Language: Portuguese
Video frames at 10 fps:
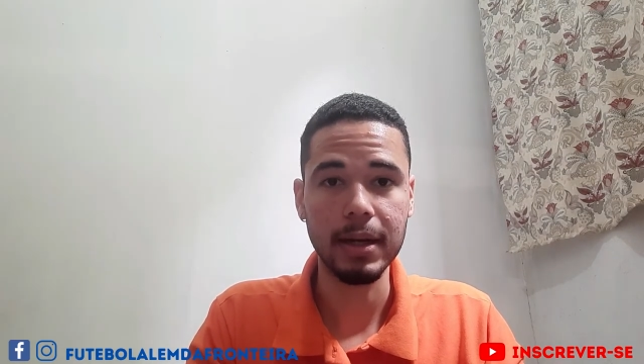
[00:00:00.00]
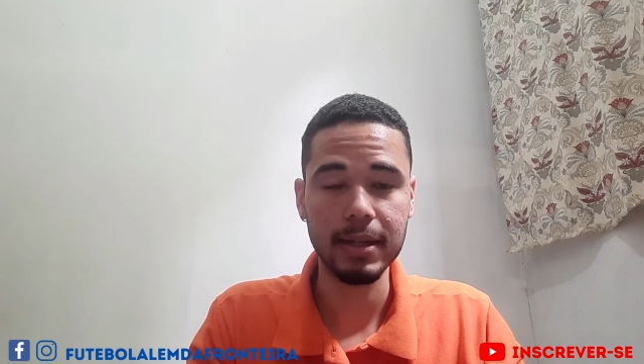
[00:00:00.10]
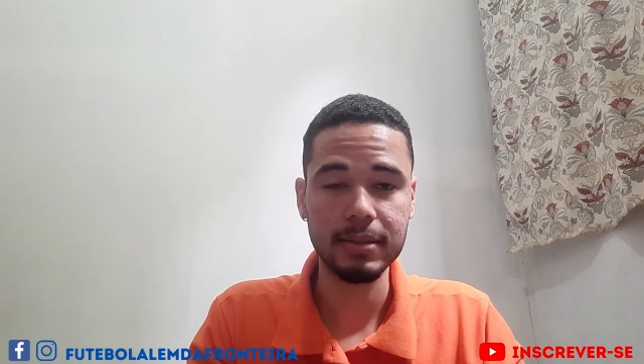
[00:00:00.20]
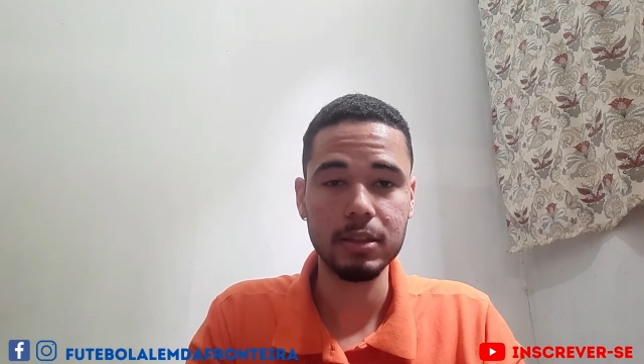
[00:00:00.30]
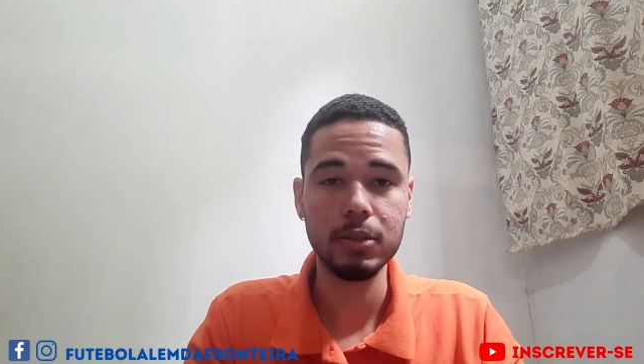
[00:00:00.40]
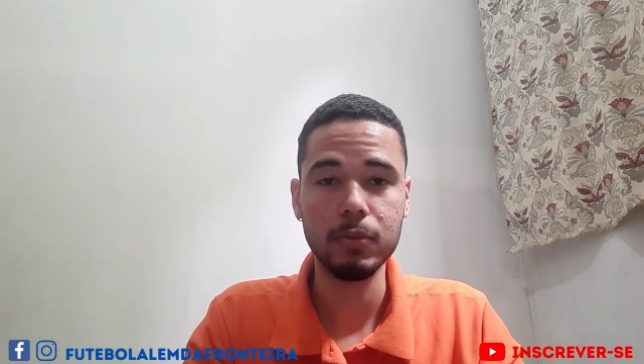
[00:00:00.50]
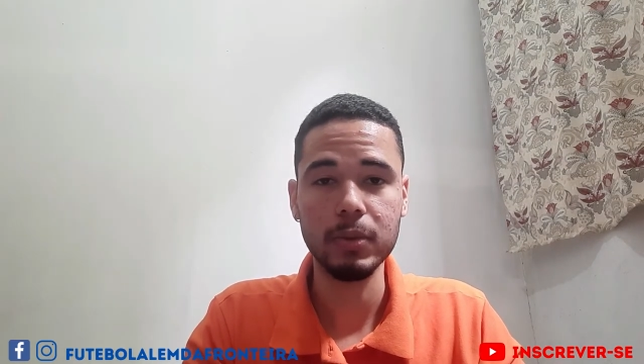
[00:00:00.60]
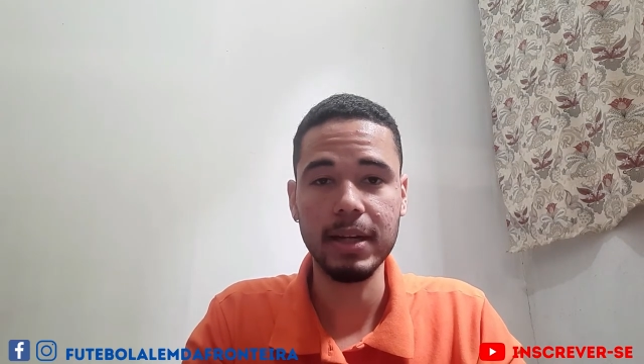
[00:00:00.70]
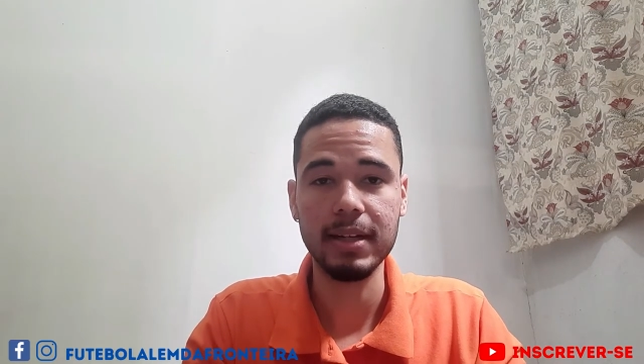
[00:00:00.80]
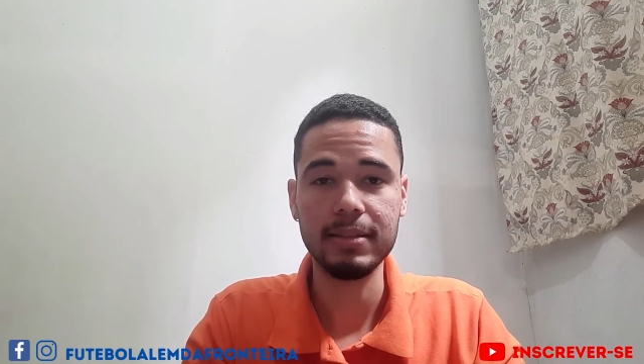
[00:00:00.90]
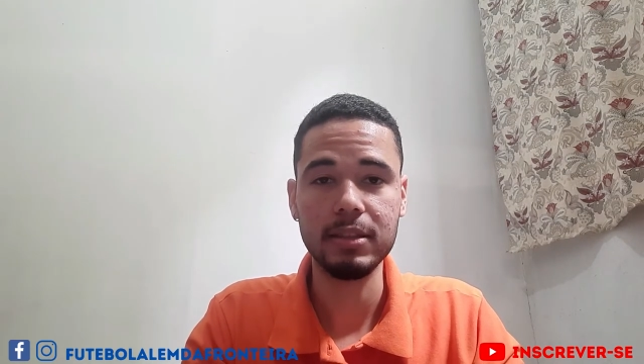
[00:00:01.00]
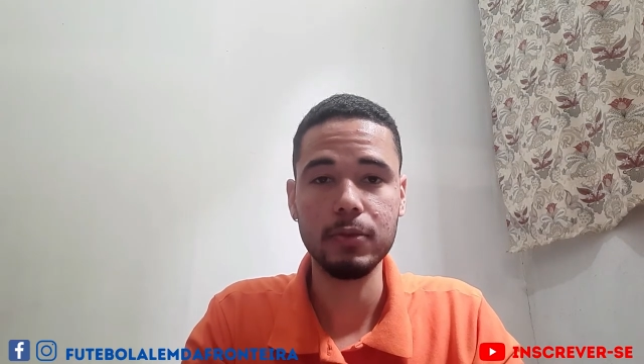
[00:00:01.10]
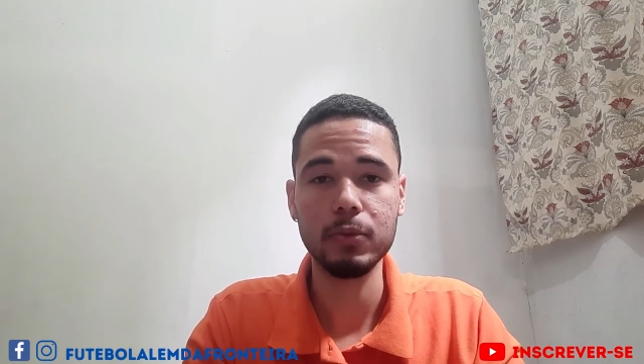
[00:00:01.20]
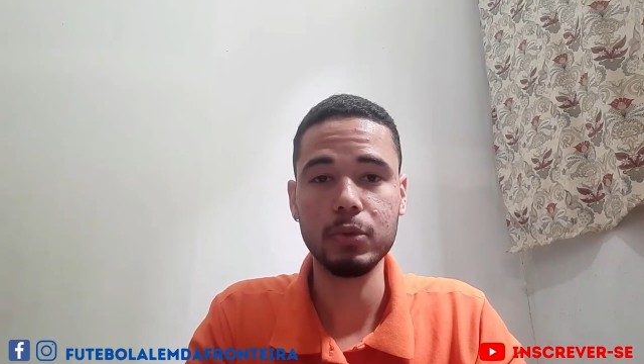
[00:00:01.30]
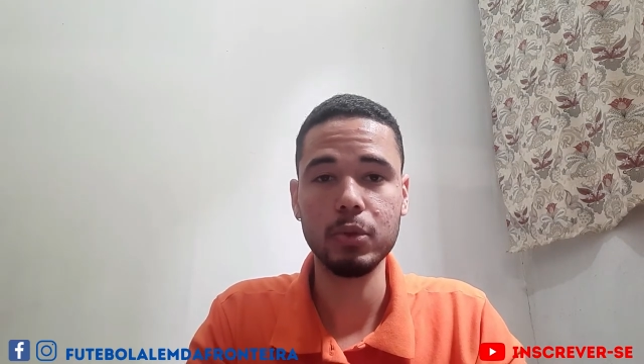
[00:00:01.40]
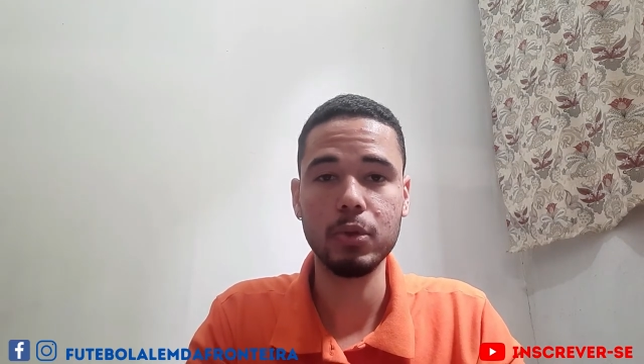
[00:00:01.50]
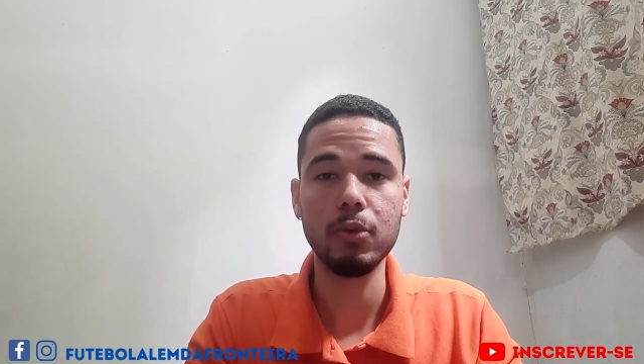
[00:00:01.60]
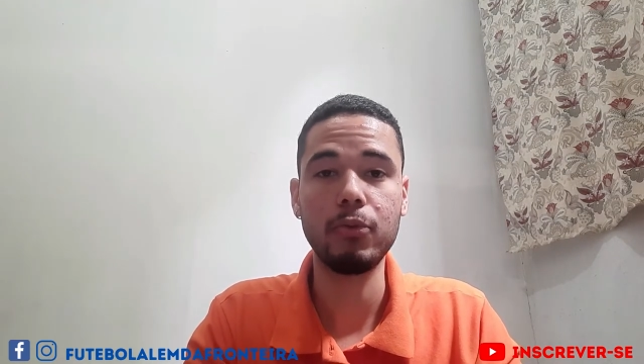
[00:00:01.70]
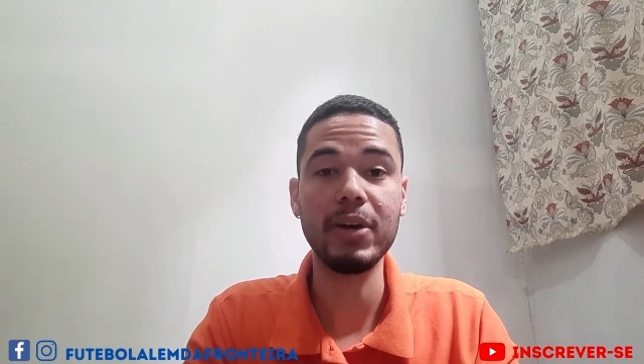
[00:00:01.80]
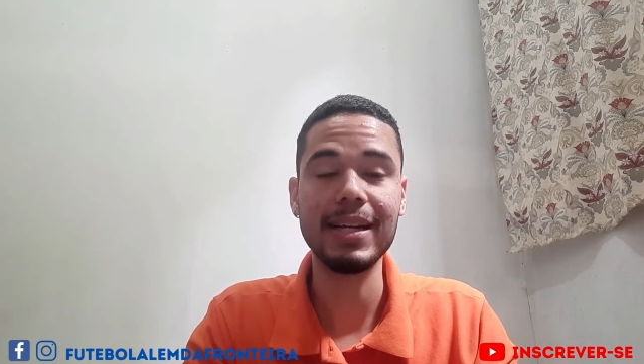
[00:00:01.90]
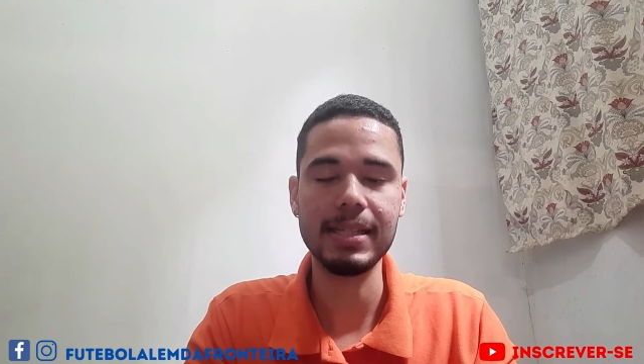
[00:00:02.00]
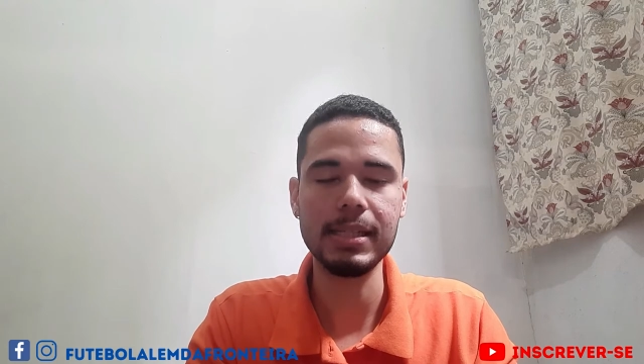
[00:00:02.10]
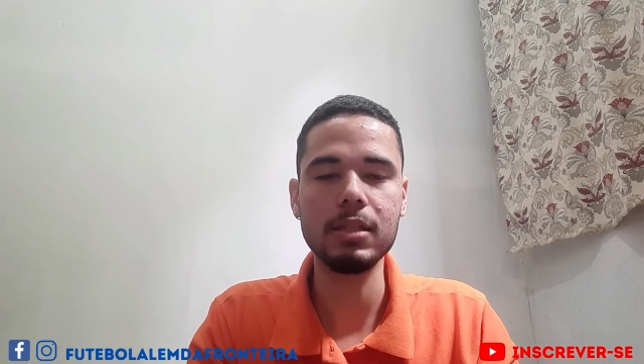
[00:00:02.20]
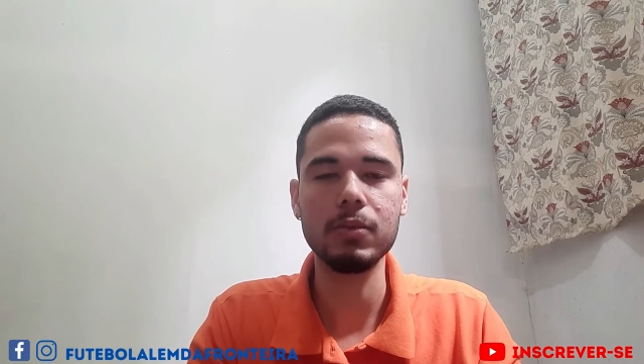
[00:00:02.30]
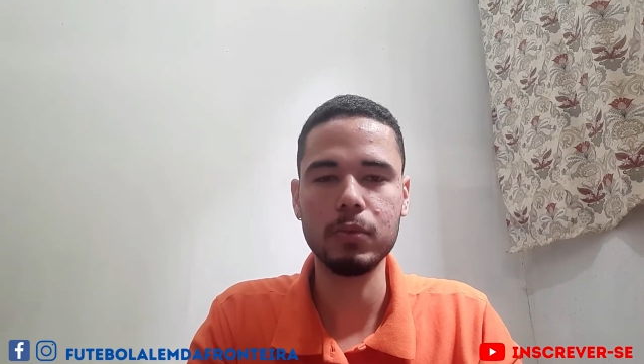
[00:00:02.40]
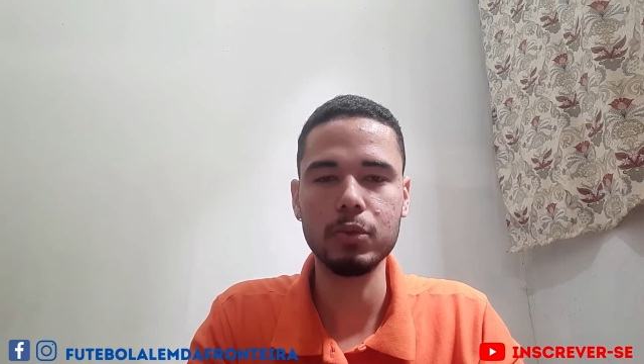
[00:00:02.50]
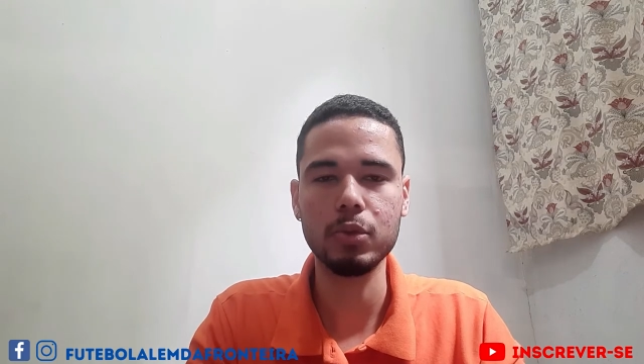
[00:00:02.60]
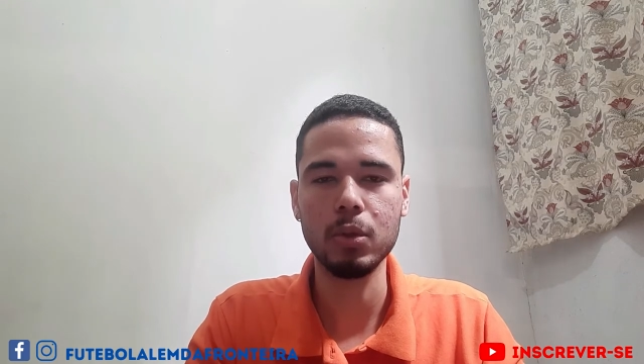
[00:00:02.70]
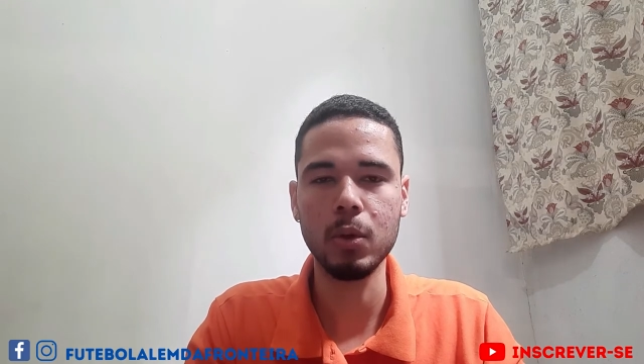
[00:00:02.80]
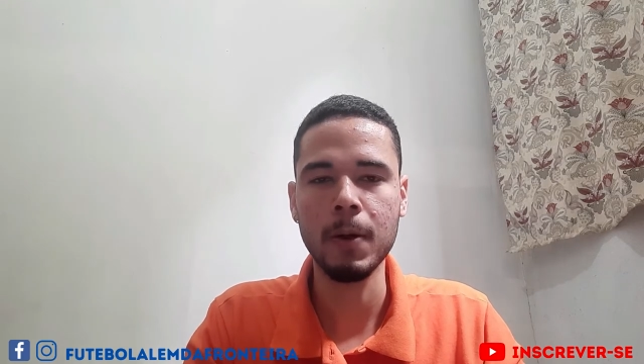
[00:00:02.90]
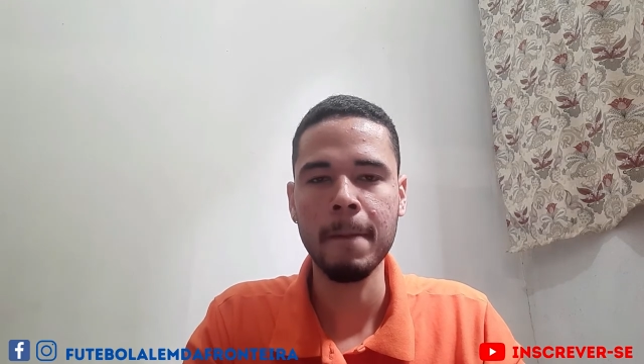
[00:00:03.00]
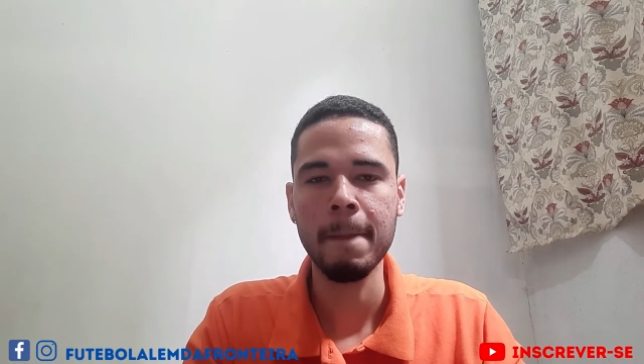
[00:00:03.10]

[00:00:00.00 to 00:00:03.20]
Era assim que, era assim que funcionou, foi assim que funcionou